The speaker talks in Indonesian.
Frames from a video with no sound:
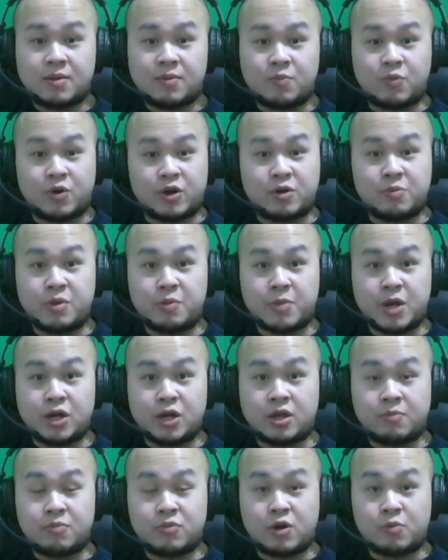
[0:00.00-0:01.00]
buat demi main
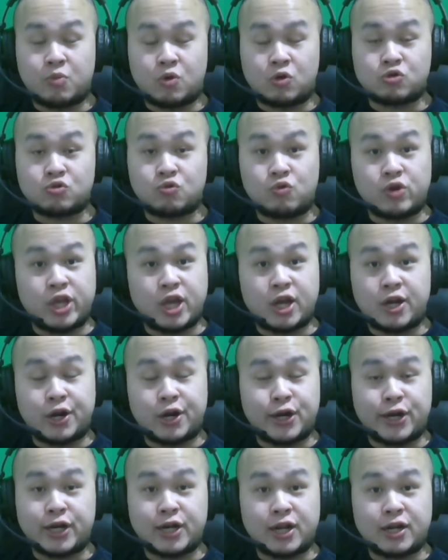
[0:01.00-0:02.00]
game dan bolos kuliah
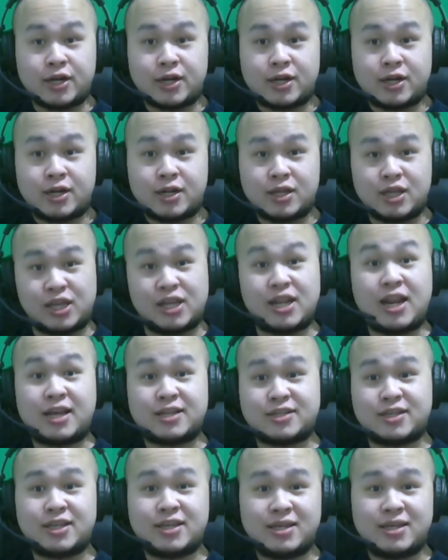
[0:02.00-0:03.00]
dan lain-lain. Gila
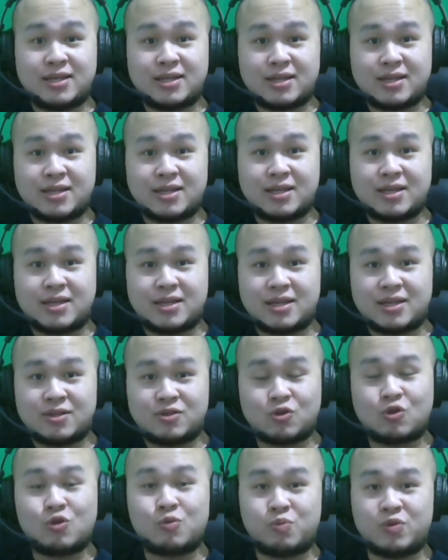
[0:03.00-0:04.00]
sih.
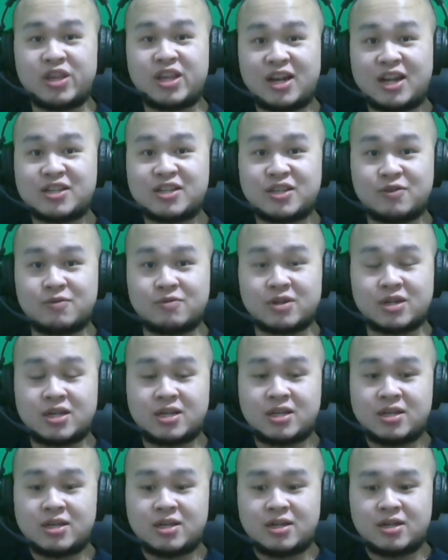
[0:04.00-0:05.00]
Cukup gila sih gue
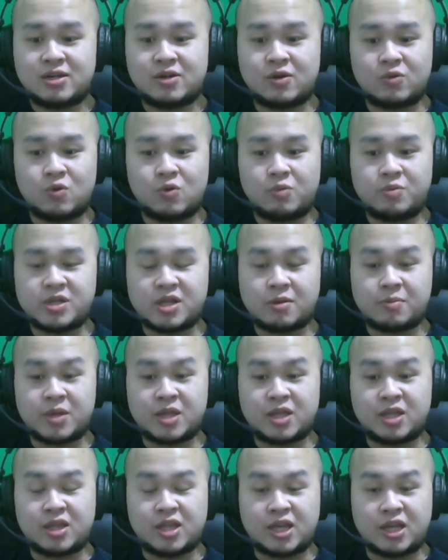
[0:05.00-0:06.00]
dan gue bisa sampai
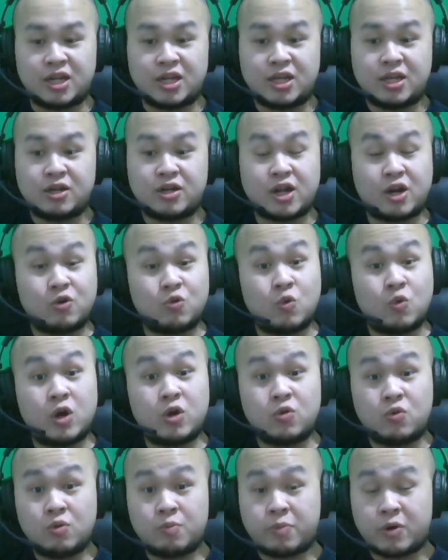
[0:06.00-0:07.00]
titik ini dan gue
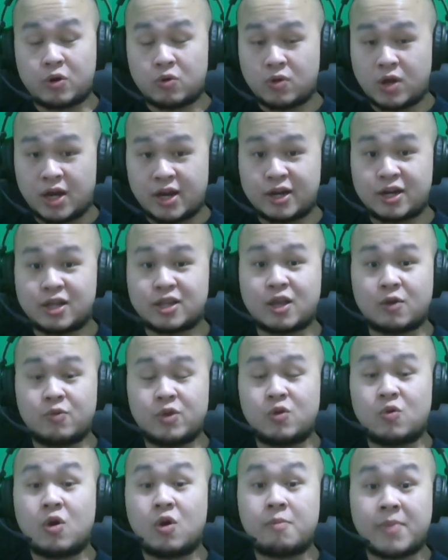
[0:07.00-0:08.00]
dulu perlu kalian ketahui
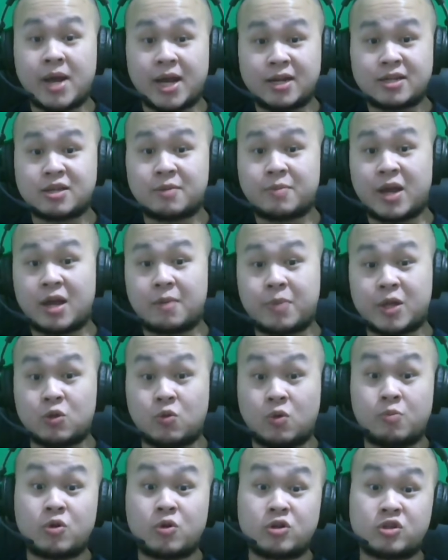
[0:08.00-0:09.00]
gue main sampai iPad
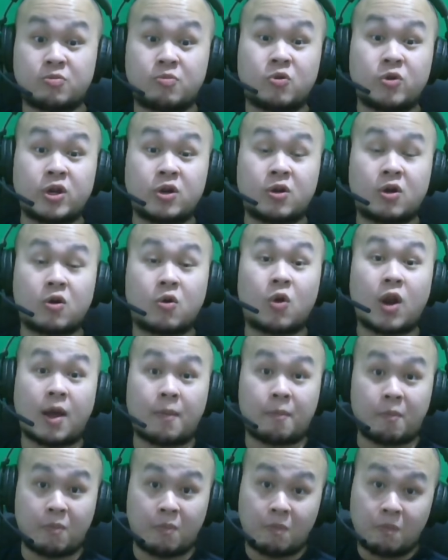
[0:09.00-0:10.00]
gue mau dicemplungin ke
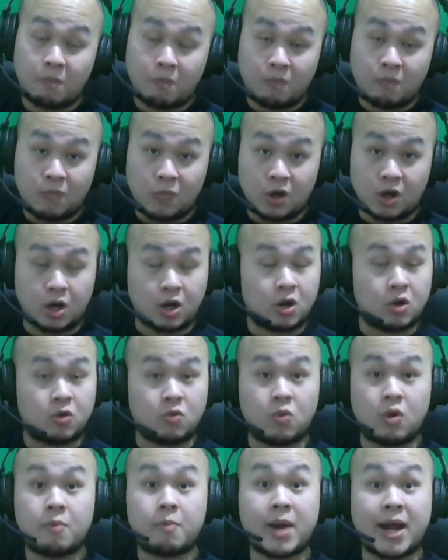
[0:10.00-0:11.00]
kolam karena
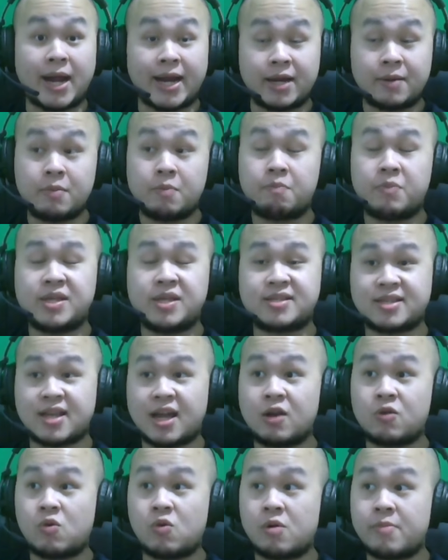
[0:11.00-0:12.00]
gue main bisa
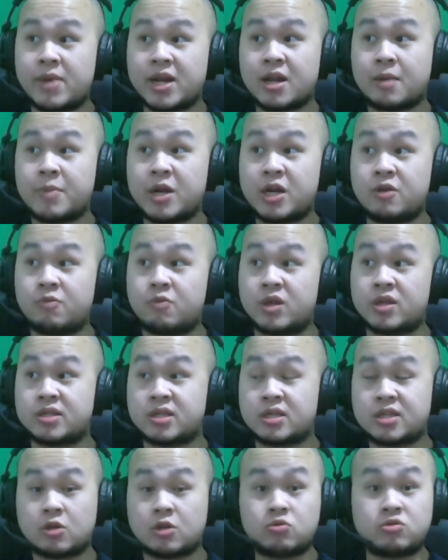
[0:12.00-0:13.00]
gue main sampai di
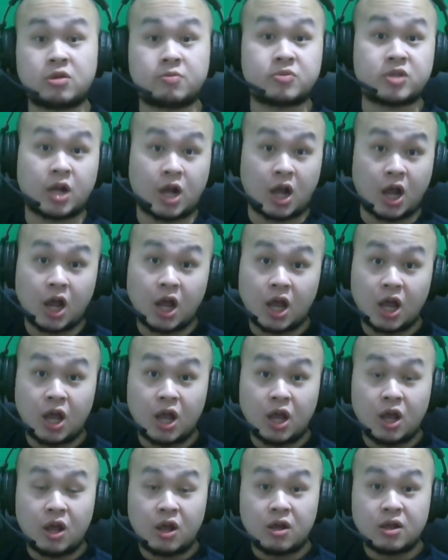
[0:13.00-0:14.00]
WC satu jam setengah
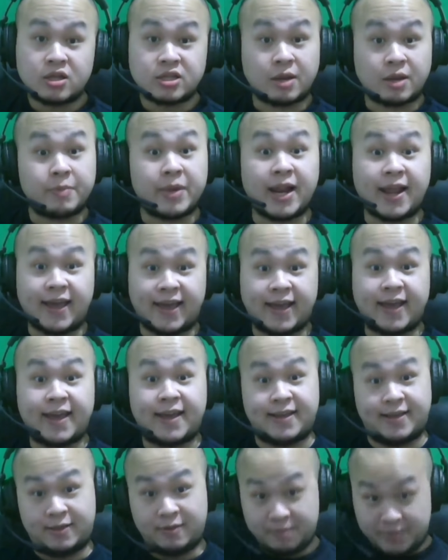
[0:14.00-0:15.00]
sambil ee
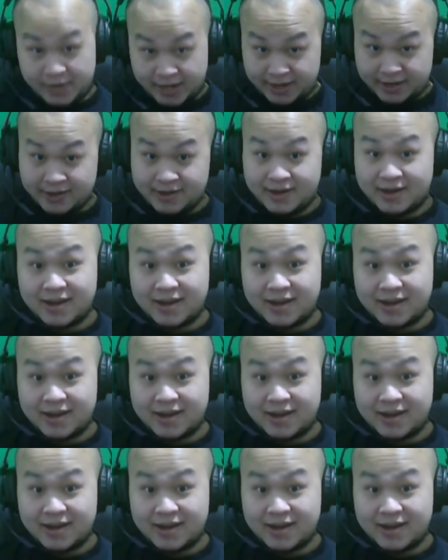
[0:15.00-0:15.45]
gitu main